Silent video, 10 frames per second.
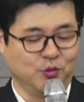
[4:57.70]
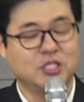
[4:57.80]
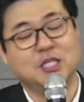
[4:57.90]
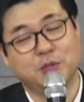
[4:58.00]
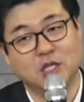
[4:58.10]
우리
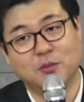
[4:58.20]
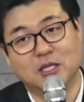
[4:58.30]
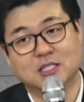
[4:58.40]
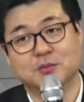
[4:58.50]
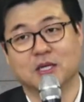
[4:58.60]
12절
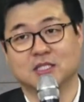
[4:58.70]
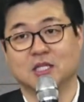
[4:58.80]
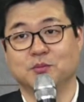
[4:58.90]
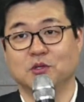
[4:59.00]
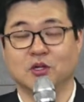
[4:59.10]
말씀 같이
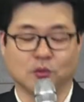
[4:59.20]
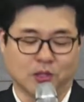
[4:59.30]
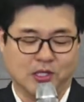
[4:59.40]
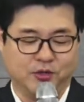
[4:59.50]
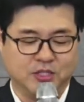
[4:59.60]
한번
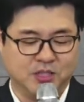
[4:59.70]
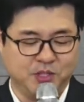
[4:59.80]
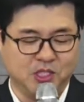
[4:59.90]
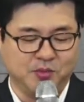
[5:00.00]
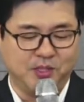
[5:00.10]
읽어볼까요?
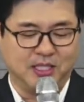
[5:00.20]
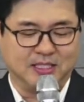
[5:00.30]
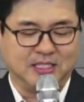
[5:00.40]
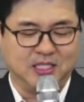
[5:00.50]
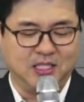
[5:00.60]
12절입니다.
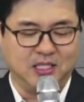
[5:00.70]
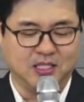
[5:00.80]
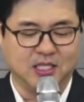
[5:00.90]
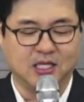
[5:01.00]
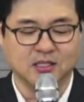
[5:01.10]

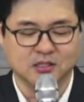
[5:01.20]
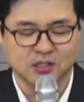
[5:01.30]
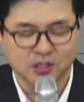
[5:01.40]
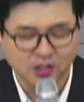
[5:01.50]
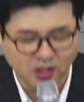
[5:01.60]
시작.
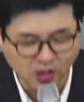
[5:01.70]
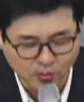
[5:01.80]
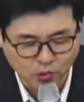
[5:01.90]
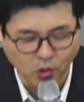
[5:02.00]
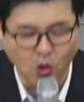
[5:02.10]

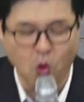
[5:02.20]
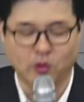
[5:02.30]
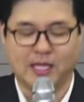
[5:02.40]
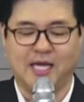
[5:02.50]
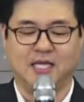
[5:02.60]
그러므로
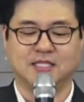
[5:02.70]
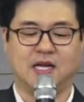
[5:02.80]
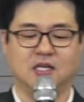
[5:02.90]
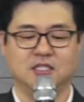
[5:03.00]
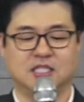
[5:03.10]
나의
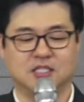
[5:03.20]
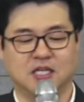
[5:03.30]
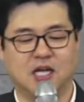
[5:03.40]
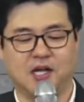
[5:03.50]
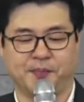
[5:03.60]
사랑하는
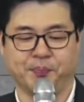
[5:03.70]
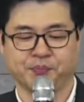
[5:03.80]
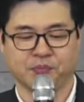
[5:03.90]
자들아